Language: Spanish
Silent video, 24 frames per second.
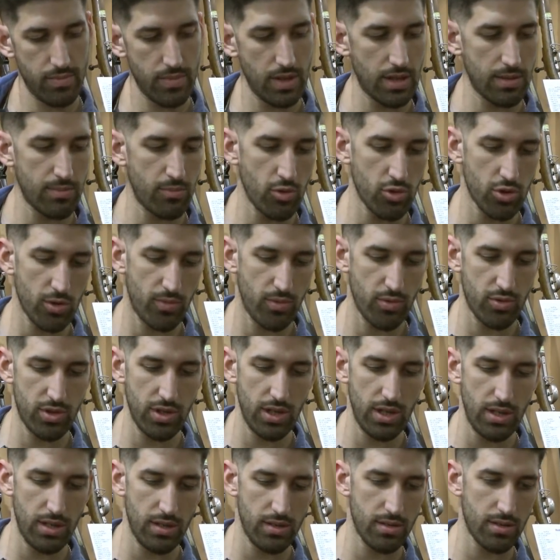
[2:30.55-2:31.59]
Hermoso
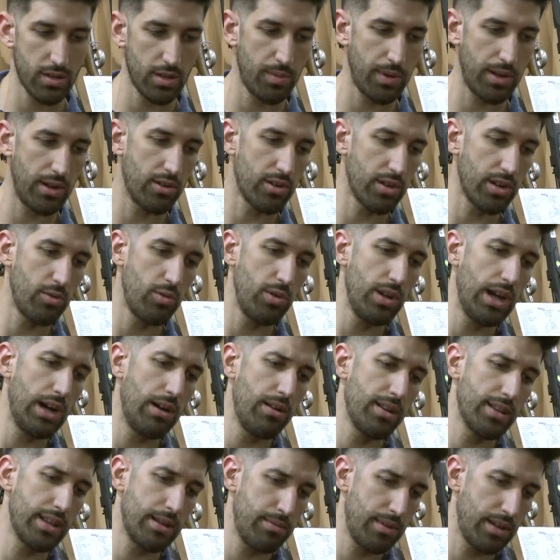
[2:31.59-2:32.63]
fusil, rifaror
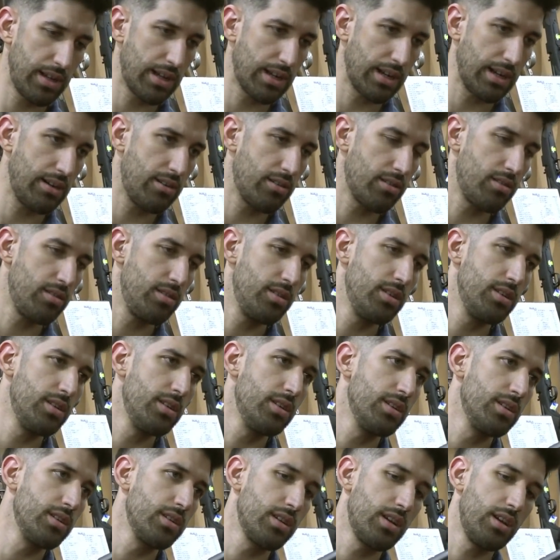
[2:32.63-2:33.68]
regulable, también cargador
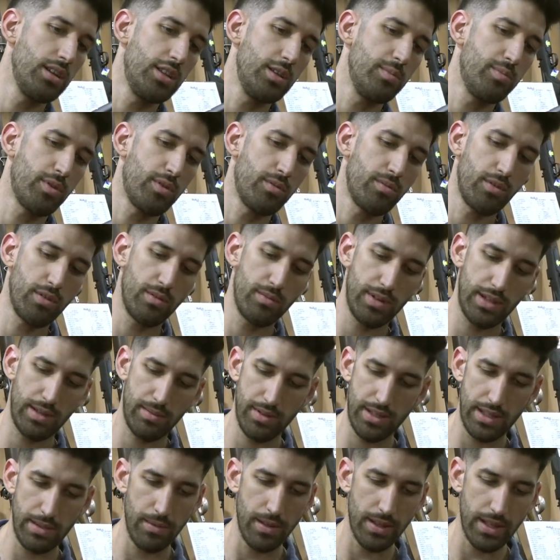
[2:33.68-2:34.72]
y tipón
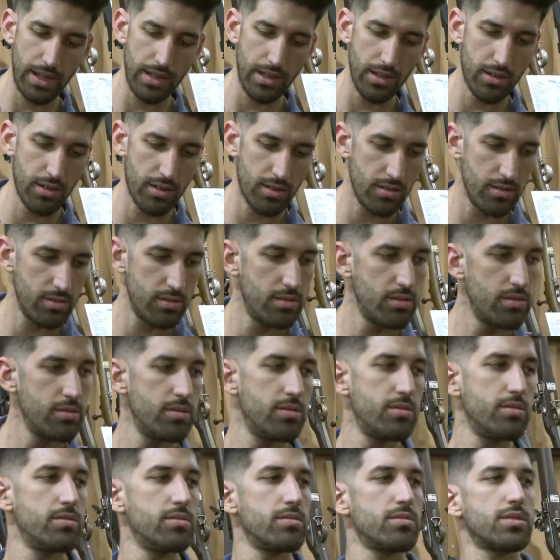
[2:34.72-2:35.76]
completamente metálico.
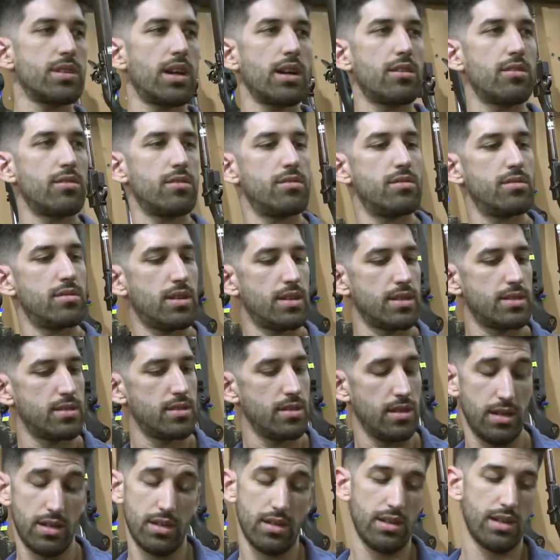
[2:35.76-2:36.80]
Saco A,
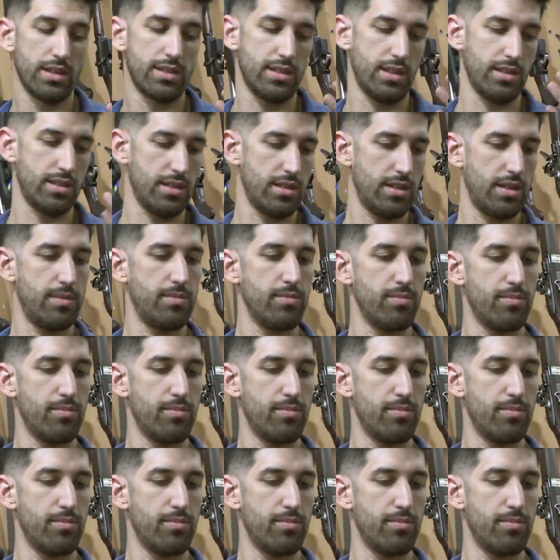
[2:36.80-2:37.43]
7 eh, eh,